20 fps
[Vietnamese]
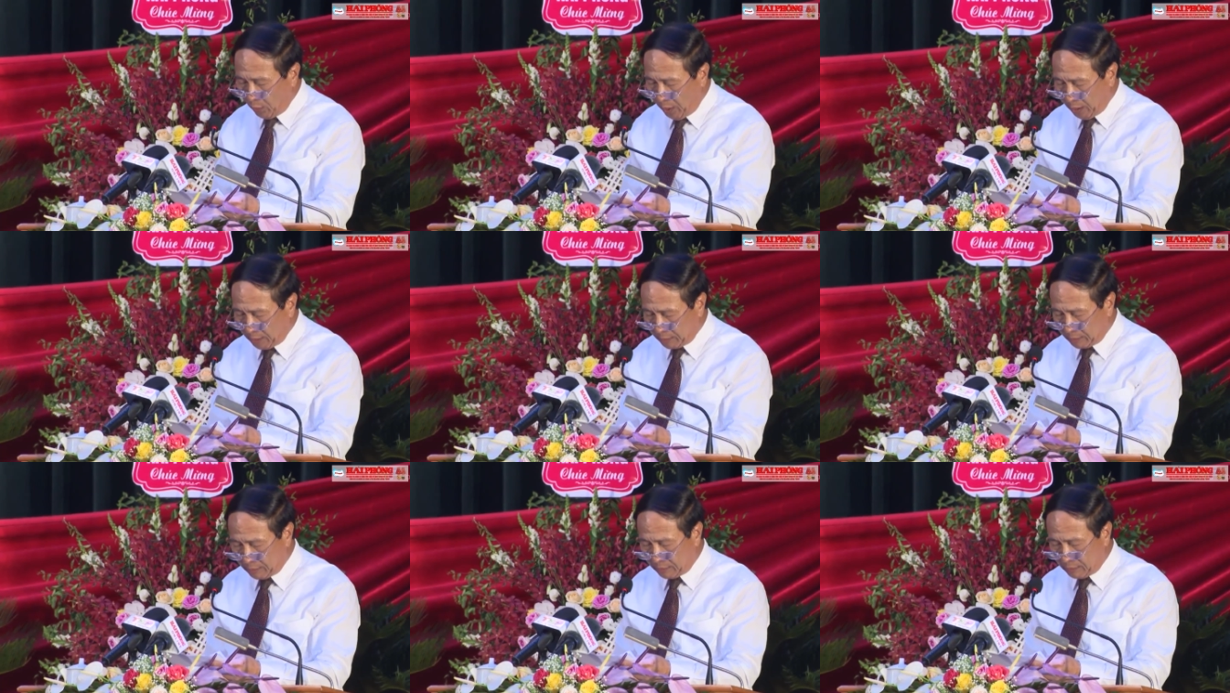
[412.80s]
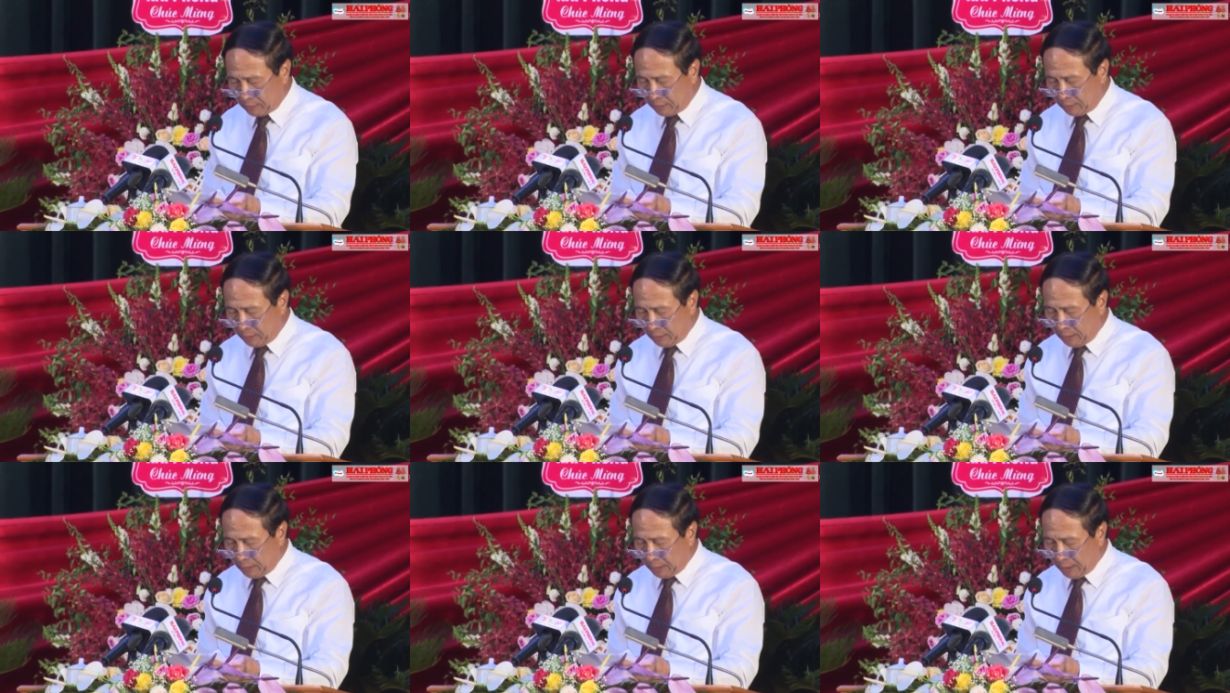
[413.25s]
huyện
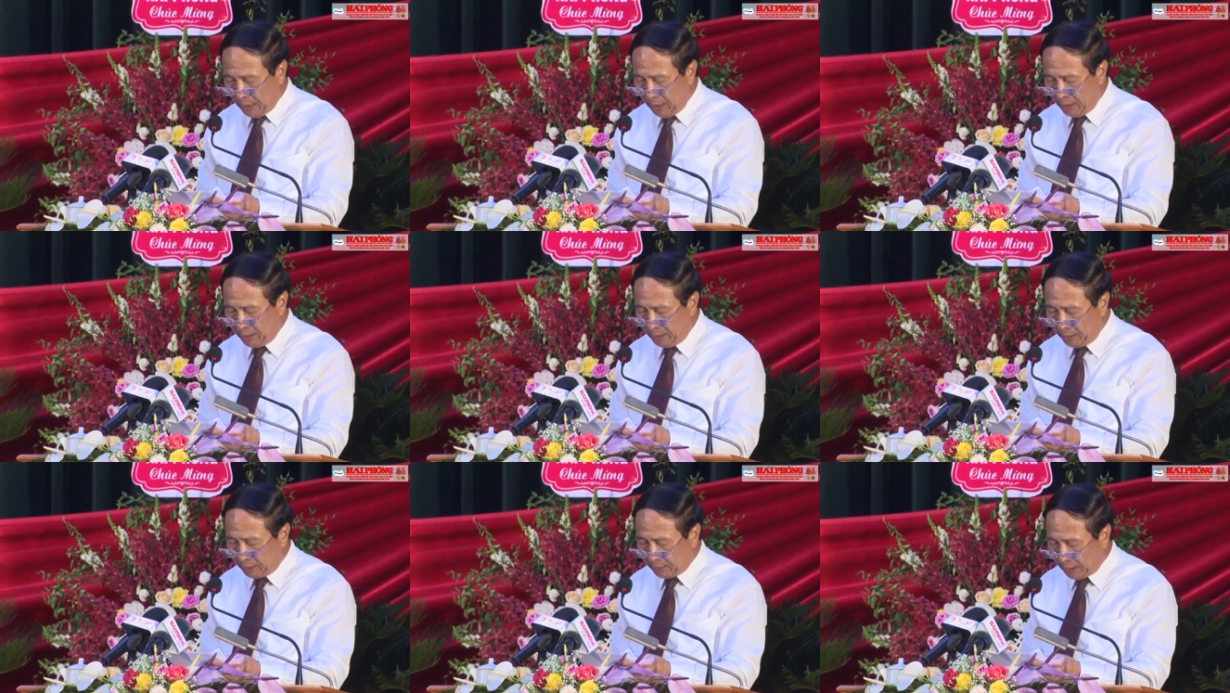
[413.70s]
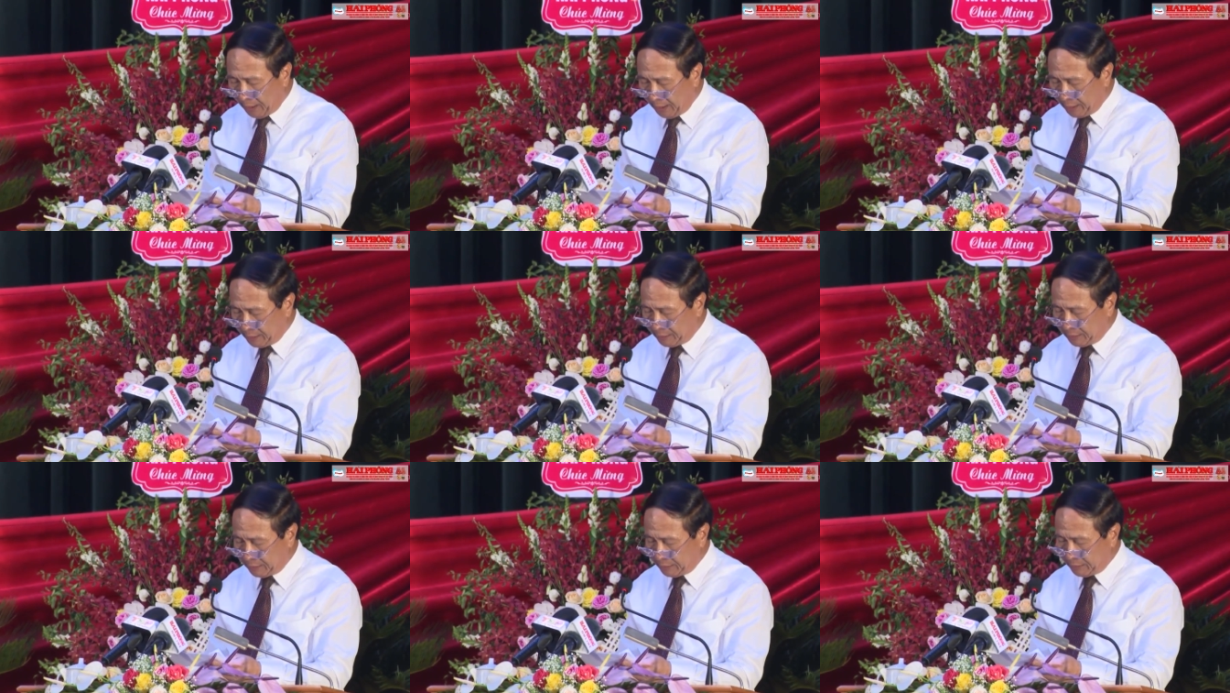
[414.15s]
đã hình
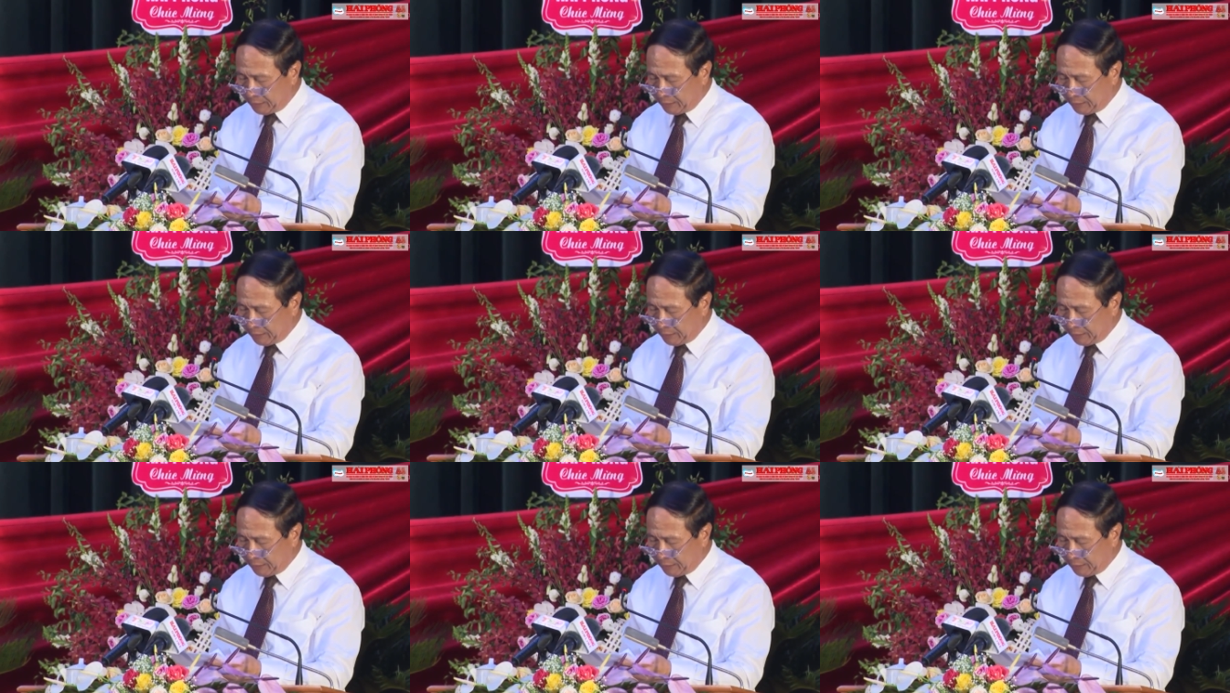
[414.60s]
thành